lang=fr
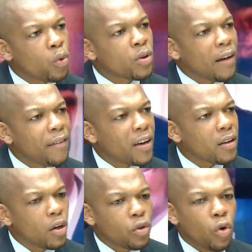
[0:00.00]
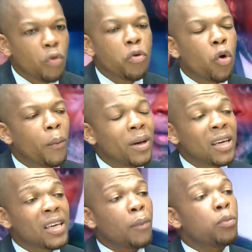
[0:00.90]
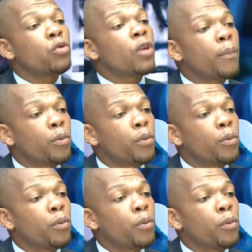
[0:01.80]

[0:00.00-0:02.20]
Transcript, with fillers: au travail. Donc vous comprenez qu'il y a plusieurs